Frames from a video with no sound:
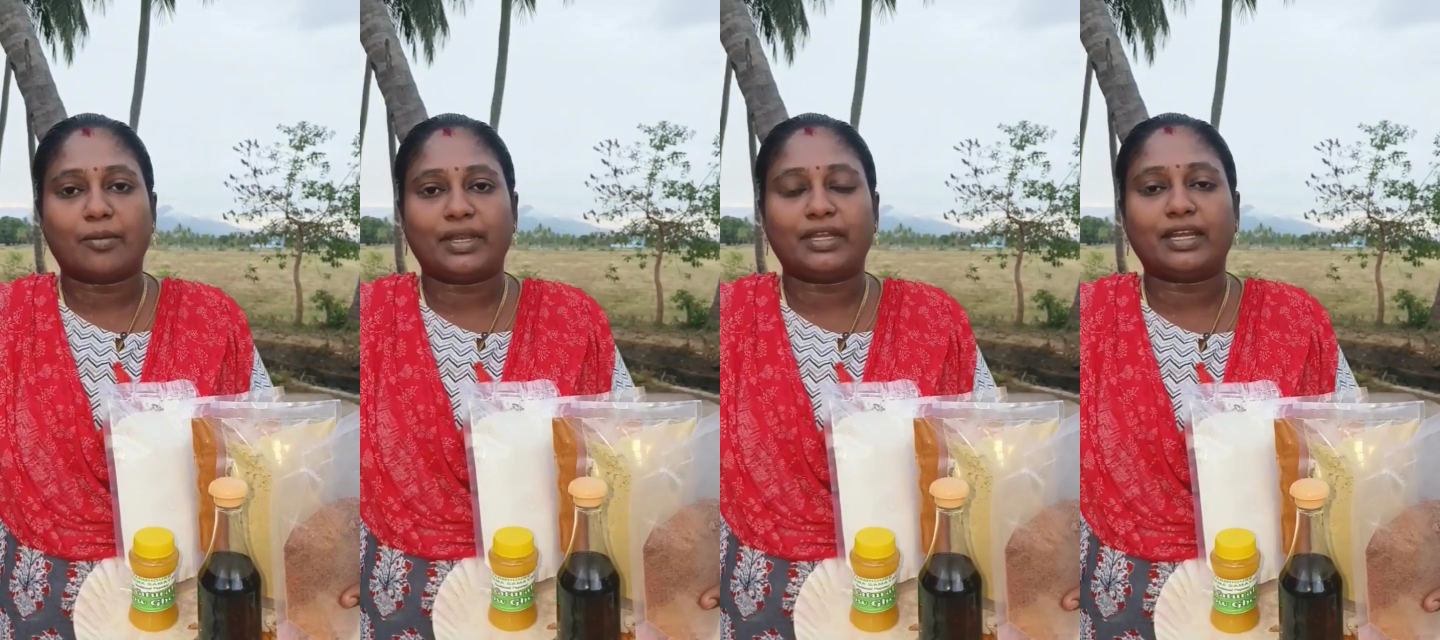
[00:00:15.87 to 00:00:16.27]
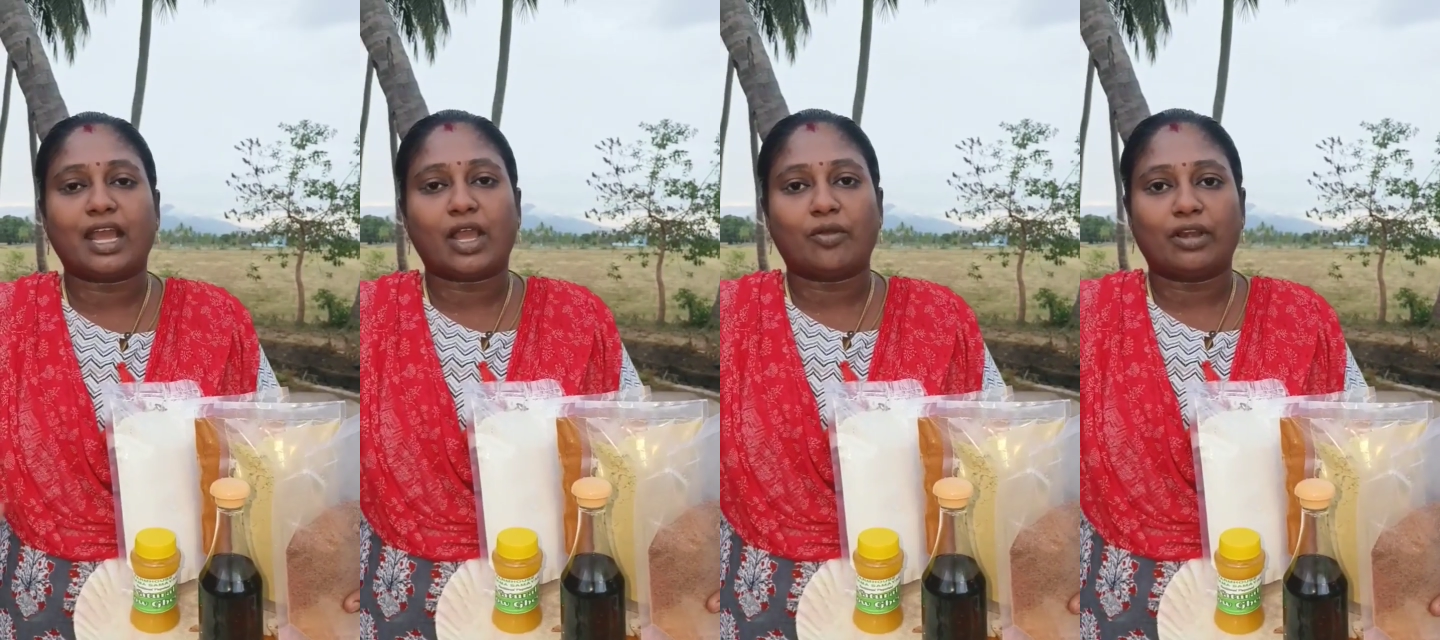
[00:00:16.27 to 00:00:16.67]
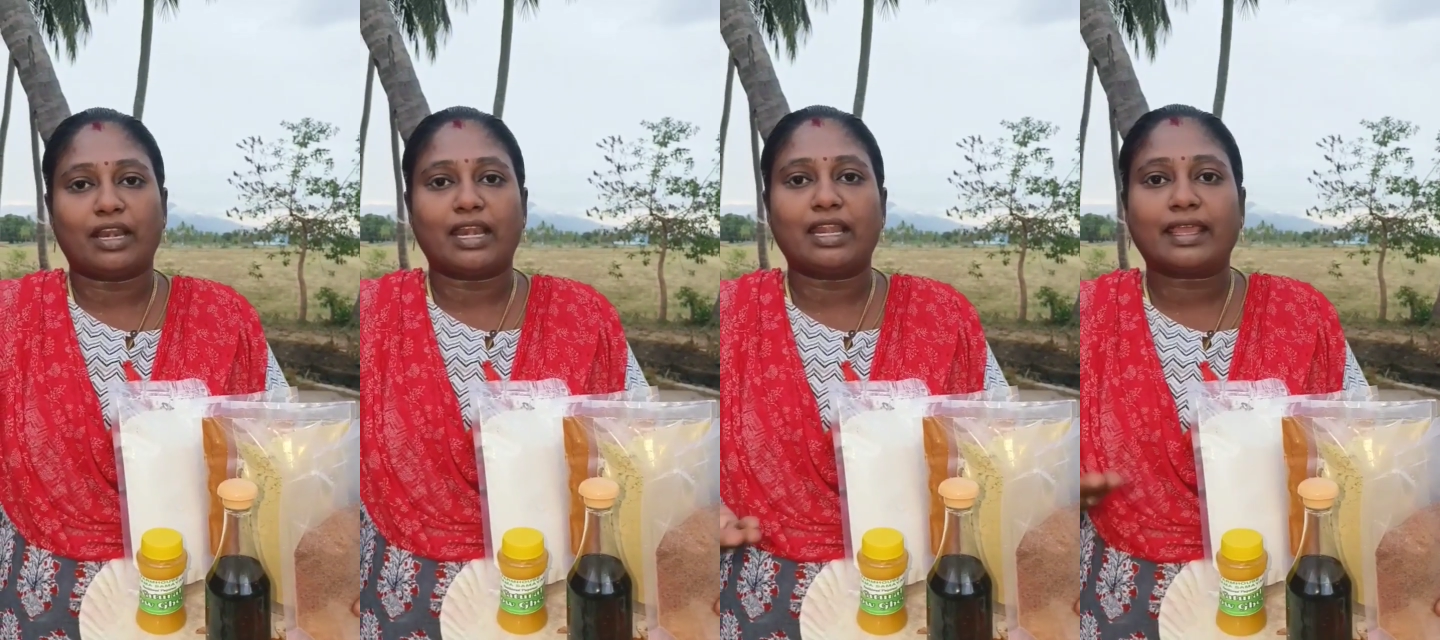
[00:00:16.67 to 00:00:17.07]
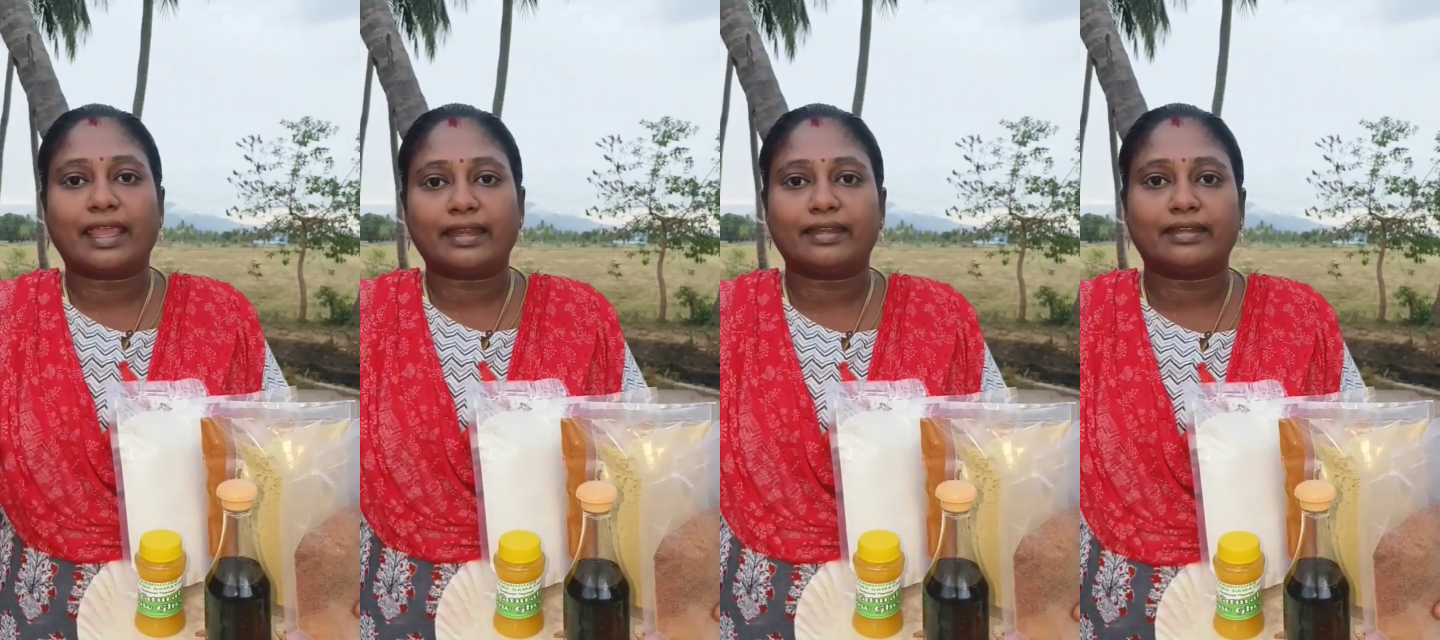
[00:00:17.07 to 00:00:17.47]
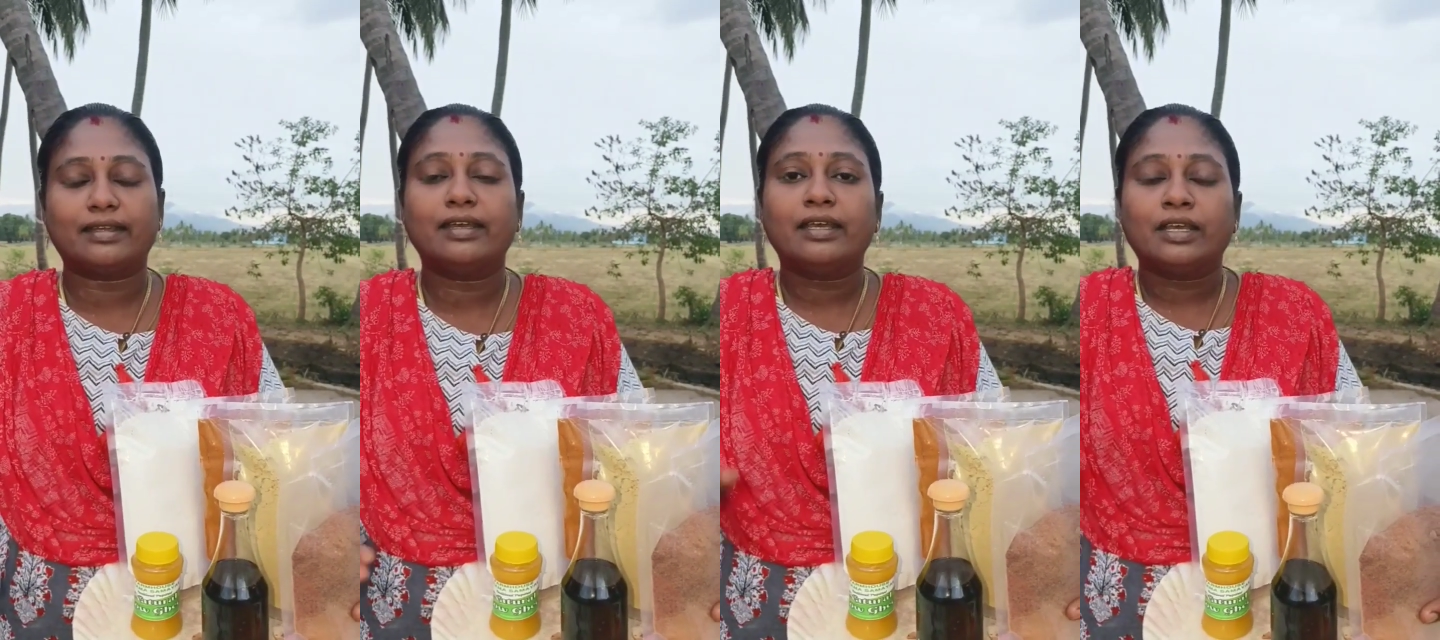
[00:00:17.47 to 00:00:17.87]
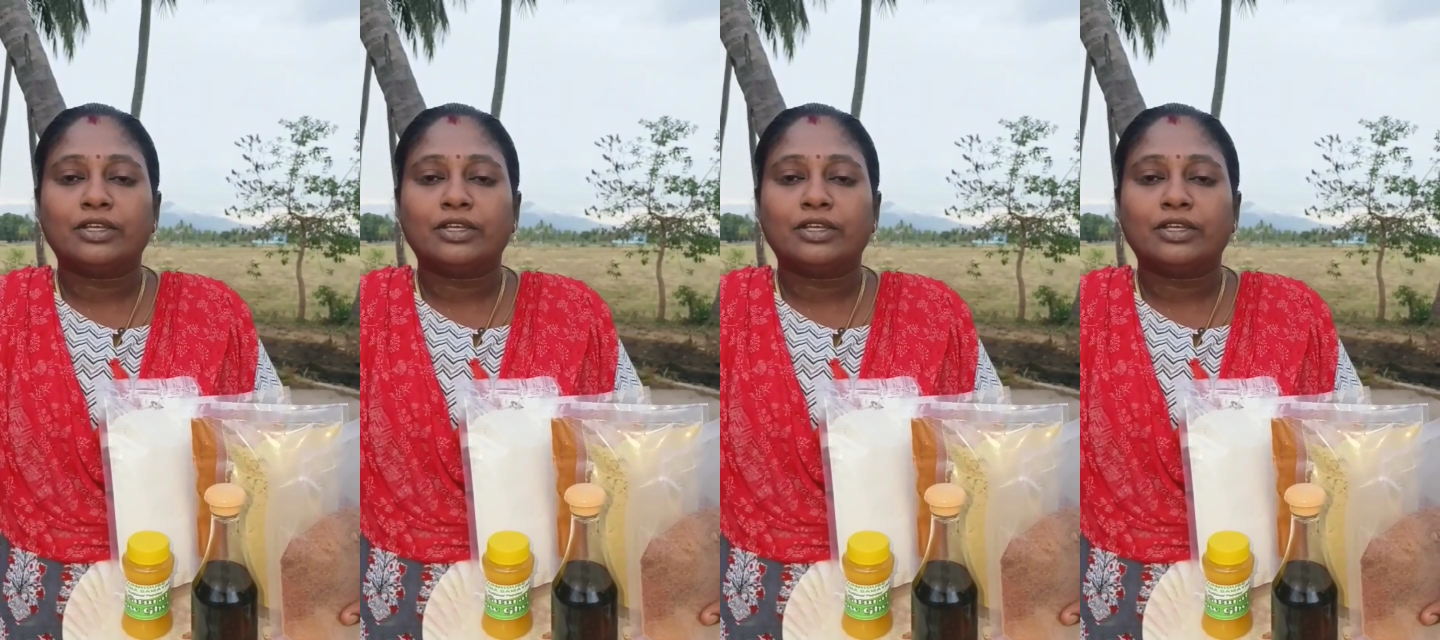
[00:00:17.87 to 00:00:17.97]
அப்படின்னு நாங்கள் அவங்களுக்கு நல்லா கேட்டுட்டு